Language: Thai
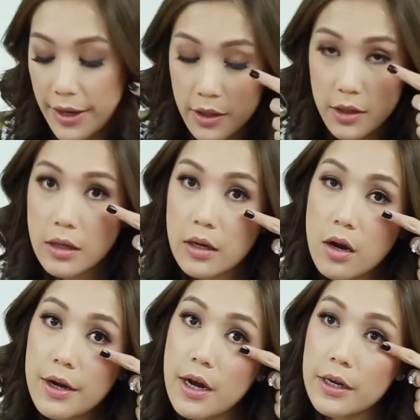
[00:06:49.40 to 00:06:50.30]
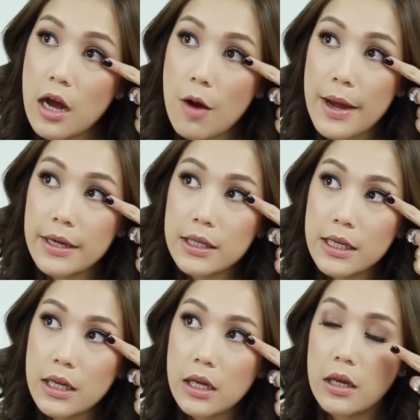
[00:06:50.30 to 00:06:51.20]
วันหนึ่งก็เดินเข้าไปที่